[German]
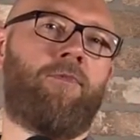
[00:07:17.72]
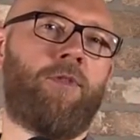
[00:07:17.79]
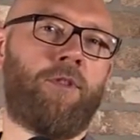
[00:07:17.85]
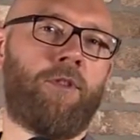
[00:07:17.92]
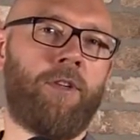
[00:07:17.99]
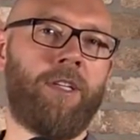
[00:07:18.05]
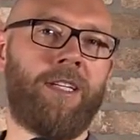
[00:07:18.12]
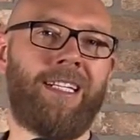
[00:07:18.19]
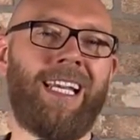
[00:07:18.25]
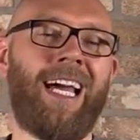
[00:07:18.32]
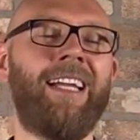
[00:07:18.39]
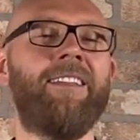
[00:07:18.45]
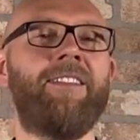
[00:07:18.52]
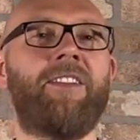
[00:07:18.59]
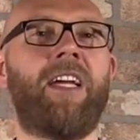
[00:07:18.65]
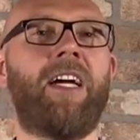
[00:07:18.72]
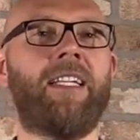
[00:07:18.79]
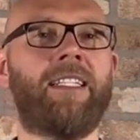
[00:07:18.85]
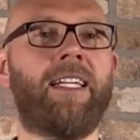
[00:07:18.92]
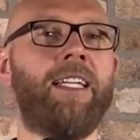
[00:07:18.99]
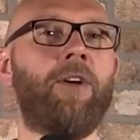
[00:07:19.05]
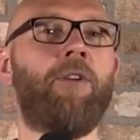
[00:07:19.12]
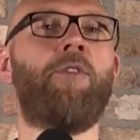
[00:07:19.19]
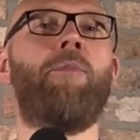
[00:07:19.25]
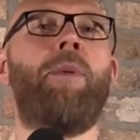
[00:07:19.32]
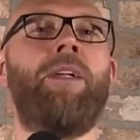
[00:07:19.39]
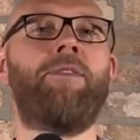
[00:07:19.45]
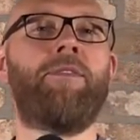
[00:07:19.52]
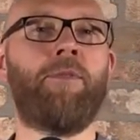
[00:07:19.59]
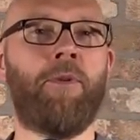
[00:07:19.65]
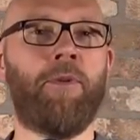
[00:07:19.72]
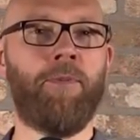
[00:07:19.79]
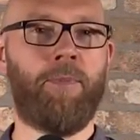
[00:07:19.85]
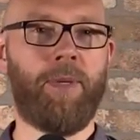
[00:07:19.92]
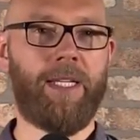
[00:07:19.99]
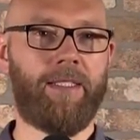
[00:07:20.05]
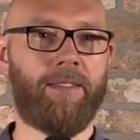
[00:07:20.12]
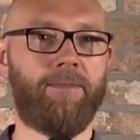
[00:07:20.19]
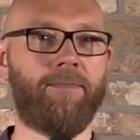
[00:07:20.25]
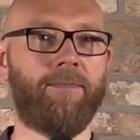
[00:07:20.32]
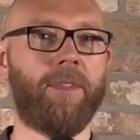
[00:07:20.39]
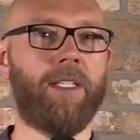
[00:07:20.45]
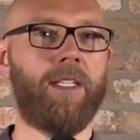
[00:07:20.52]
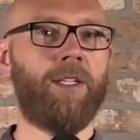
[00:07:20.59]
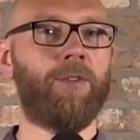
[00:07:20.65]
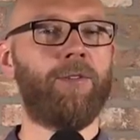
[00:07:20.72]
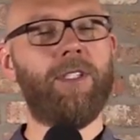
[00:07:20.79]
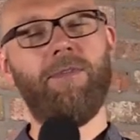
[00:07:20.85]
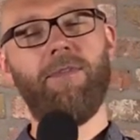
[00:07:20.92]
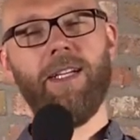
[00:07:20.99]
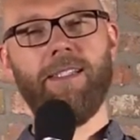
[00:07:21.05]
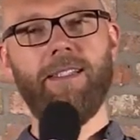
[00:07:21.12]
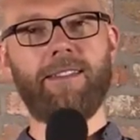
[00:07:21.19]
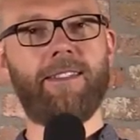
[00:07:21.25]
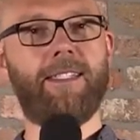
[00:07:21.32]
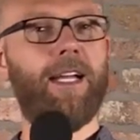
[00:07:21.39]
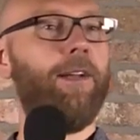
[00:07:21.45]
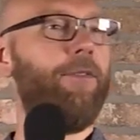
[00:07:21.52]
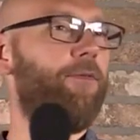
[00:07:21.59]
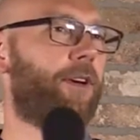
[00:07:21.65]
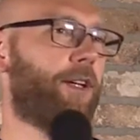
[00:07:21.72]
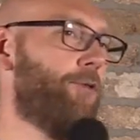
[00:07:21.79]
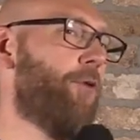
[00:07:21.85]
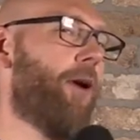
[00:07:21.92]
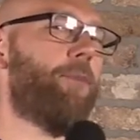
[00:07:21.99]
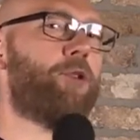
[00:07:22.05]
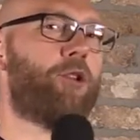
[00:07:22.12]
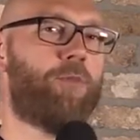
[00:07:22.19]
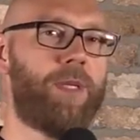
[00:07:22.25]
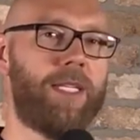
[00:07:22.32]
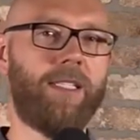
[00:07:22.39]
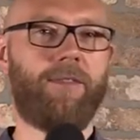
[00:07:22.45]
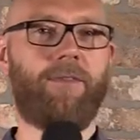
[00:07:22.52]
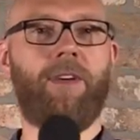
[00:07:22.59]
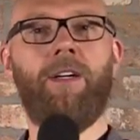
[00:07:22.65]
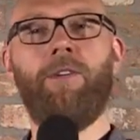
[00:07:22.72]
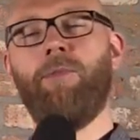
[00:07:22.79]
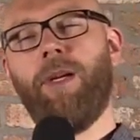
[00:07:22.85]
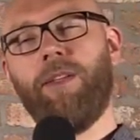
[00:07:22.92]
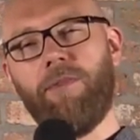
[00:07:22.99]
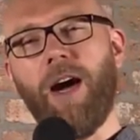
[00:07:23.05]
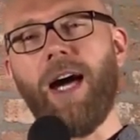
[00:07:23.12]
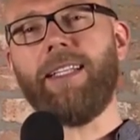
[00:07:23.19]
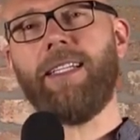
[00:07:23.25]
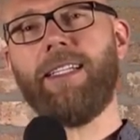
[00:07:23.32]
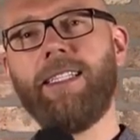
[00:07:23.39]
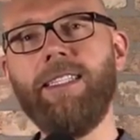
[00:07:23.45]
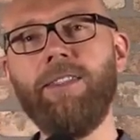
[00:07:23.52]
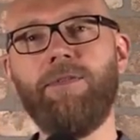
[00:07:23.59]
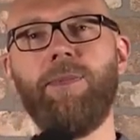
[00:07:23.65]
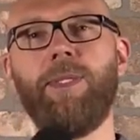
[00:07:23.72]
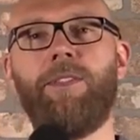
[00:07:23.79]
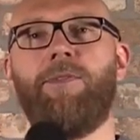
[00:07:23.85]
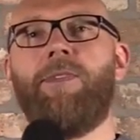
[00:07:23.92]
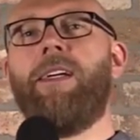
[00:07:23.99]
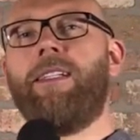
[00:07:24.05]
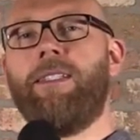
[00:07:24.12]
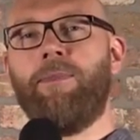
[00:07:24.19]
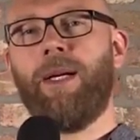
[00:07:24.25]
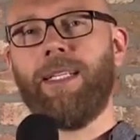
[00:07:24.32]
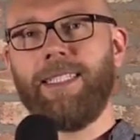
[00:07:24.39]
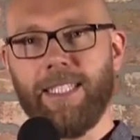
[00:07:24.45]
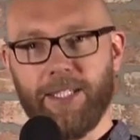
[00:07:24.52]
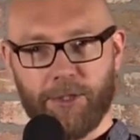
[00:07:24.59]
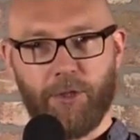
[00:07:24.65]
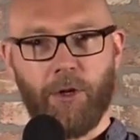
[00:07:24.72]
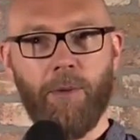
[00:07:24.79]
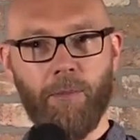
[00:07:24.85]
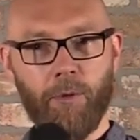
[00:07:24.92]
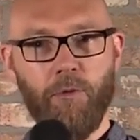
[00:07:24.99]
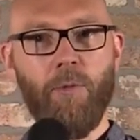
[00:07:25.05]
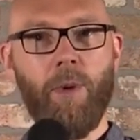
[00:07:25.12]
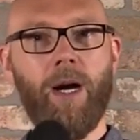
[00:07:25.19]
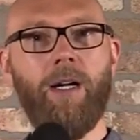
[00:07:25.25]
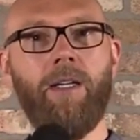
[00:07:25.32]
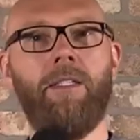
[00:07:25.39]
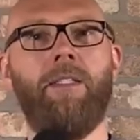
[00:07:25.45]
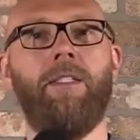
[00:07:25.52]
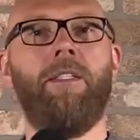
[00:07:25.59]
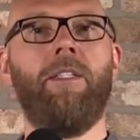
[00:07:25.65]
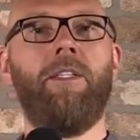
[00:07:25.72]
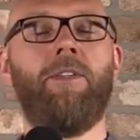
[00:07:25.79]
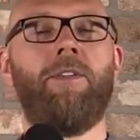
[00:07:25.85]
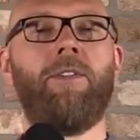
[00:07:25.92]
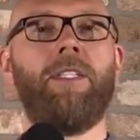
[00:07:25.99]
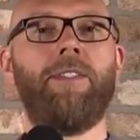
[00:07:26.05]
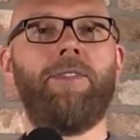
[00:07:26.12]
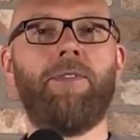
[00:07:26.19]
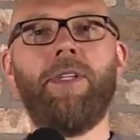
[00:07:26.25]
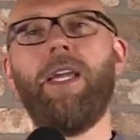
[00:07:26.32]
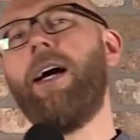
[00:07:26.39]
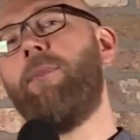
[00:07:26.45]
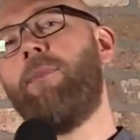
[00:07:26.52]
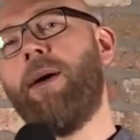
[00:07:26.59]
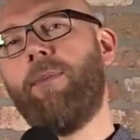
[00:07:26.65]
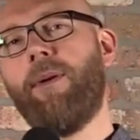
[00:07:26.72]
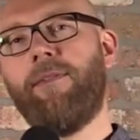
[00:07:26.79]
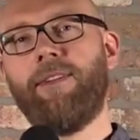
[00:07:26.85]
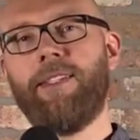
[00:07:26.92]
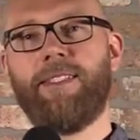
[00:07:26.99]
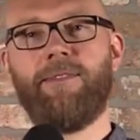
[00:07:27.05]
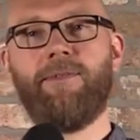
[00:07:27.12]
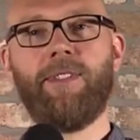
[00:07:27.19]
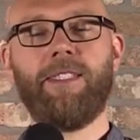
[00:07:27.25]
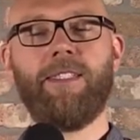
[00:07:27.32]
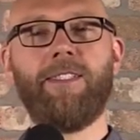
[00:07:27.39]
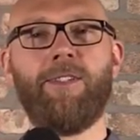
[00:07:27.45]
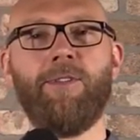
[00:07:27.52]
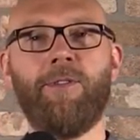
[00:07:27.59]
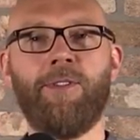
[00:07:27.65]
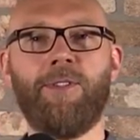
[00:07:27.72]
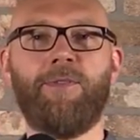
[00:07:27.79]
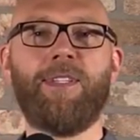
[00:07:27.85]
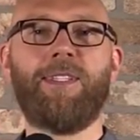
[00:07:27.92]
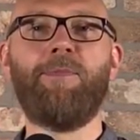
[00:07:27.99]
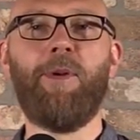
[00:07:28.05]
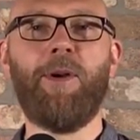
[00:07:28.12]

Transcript: für so eine Kleinigkeit kann auch mein Sohn beten. Und ich weiß, dass ich einfach nur am Spielen war und mein Vater rief mich und sagte, Matthias, komm rüber. Und ich so, ja, Papa, was, was ist los? Was